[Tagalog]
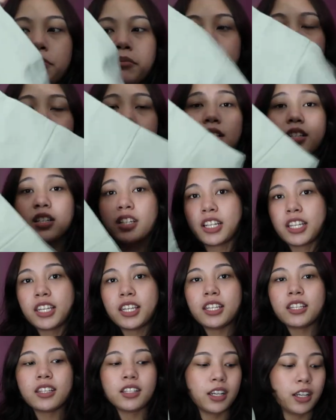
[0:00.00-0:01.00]
mint
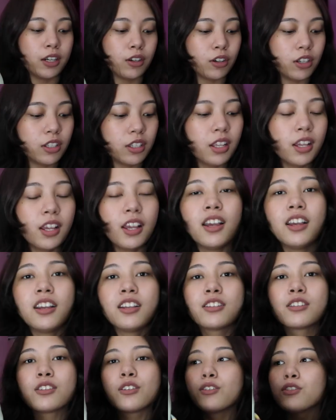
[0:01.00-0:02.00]
green, ganon.
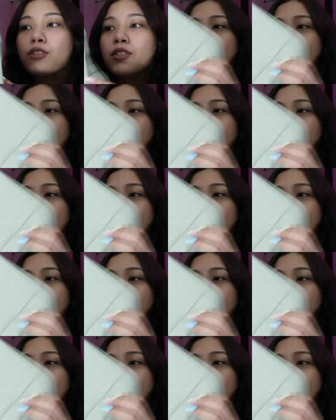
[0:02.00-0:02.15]
So,